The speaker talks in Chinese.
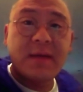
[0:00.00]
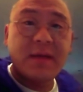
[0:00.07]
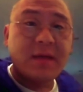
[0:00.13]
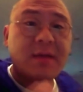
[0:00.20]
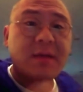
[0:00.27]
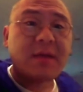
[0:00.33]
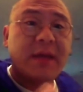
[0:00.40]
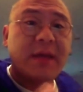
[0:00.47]
你
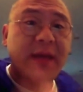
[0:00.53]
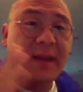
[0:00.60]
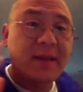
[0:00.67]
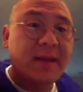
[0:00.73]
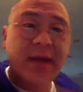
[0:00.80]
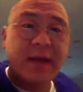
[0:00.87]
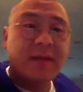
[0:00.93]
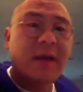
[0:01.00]
赢钱了，
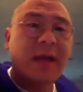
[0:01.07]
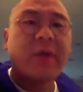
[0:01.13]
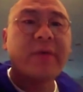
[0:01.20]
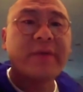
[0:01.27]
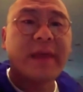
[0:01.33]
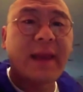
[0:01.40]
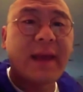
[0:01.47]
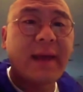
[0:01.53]
你肯定还
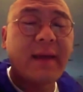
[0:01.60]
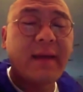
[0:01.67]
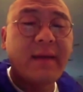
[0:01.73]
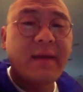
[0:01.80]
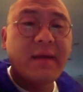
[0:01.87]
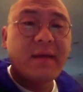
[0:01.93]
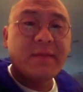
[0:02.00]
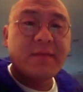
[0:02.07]
会再来，
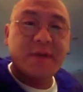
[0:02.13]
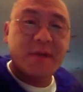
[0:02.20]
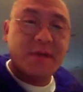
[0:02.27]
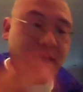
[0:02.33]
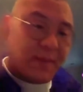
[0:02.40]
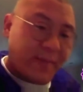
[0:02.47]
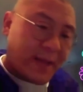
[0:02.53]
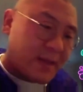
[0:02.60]
直
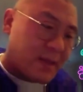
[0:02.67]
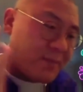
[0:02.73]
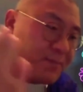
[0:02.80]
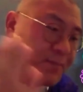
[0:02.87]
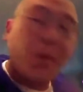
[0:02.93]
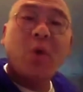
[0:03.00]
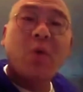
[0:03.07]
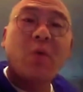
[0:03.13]
接把你
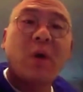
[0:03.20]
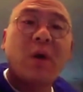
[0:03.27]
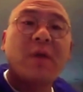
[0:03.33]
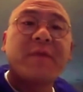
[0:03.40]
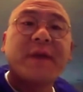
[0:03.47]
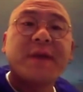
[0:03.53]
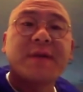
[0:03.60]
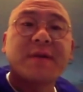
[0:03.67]
曝光
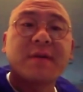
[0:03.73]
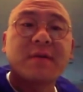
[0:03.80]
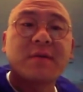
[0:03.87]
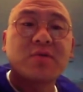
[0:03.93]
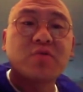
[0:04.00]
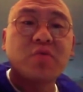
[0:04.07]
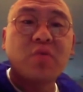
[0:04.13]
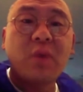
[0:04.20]
了为止，
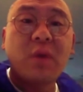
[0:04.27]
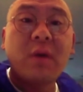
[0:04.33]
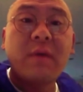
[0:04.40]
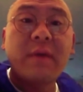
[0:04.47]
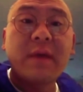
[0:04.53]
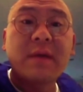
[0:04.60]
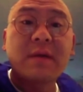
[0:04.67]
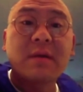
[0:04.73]
输光了
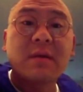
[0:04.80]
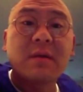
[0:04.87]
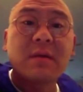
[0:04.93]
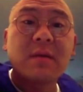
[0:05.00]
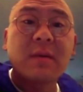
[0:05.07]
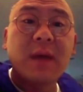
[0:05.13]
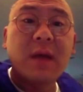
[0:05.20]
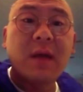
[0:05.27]
为止，
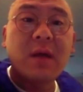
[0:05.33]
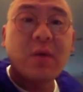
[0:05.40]
是吧？